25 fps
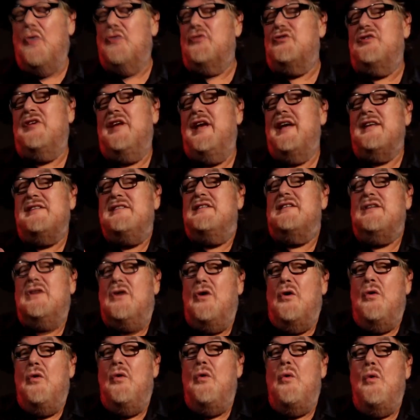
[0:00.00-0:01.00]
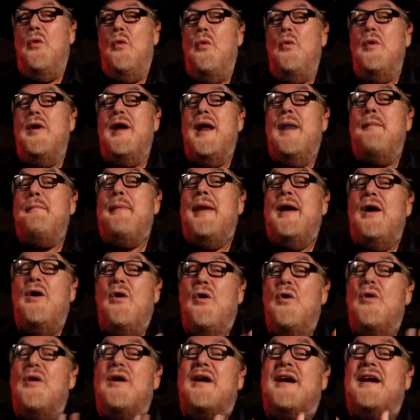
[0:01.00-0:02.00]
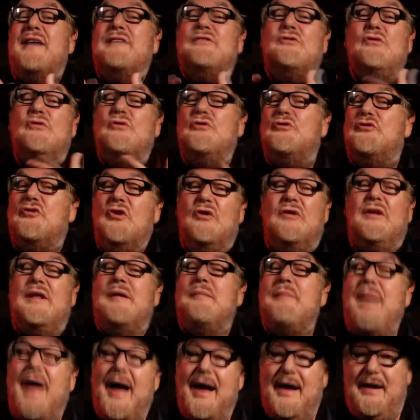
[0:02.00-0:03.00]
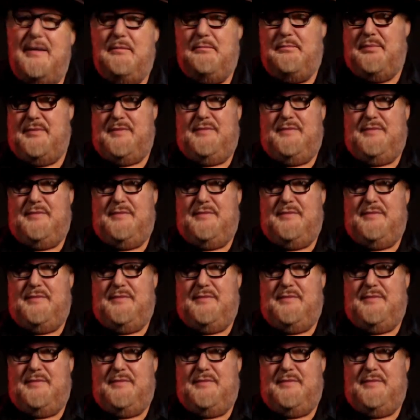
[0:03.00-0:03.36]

o sea, chico, una mejor resolución de imagen.